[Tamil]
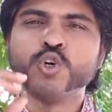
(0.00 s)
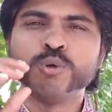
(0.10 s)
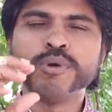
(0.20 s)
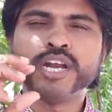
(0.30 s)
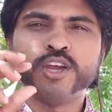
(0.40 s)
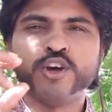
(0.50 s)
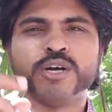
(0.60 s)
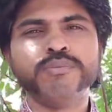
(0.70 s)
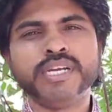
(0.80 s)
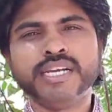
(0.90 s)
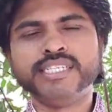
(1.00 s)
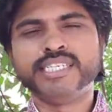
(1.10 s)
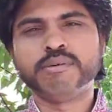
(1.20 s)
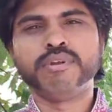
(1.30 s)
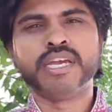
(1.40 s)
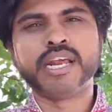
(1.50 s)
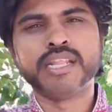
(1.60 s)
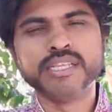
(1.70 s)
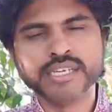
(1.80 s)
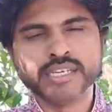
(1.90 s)
குபேர யோகம் நிகழ்ச்சி
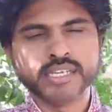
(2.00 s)
அப்படிங்கிறது